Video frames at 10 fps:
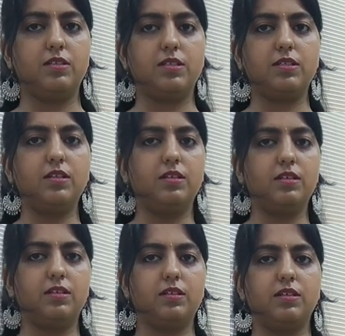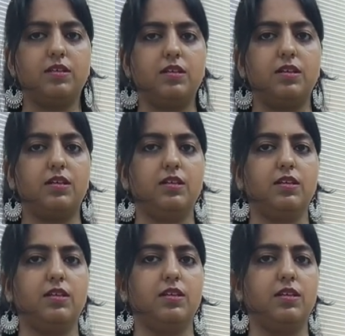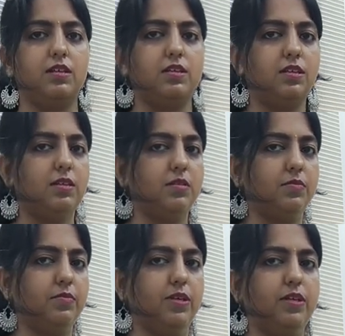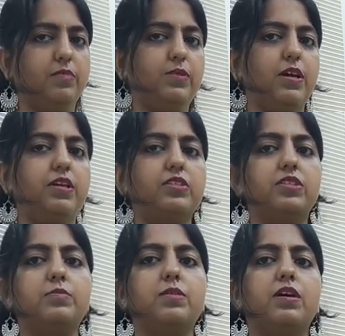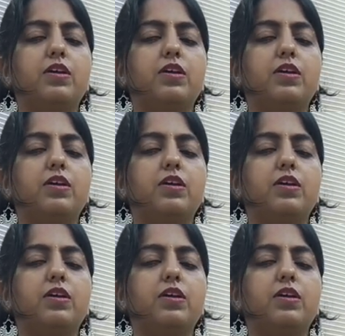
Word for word: ठीक है ये देखिए बड़ी ही प्यारी शेप